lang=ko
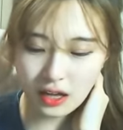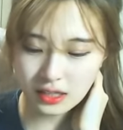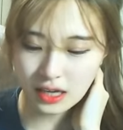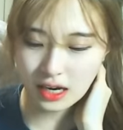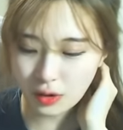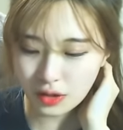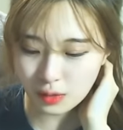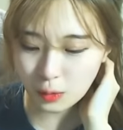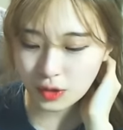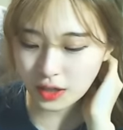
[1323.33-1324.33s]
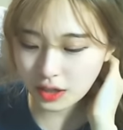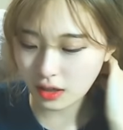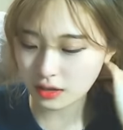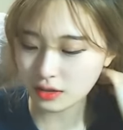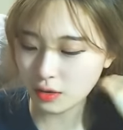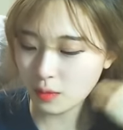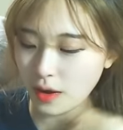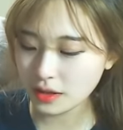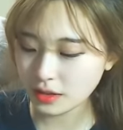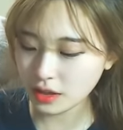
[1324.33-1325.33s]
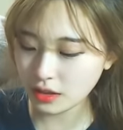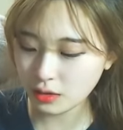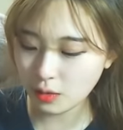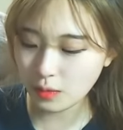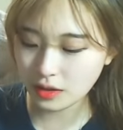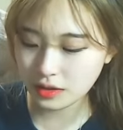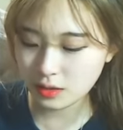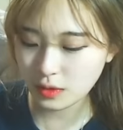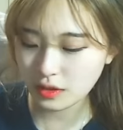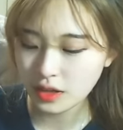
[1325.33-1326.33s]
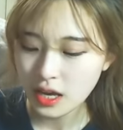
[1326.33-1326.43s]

잘 처리를 못하니까 그런 말이 생기는 건 맞지만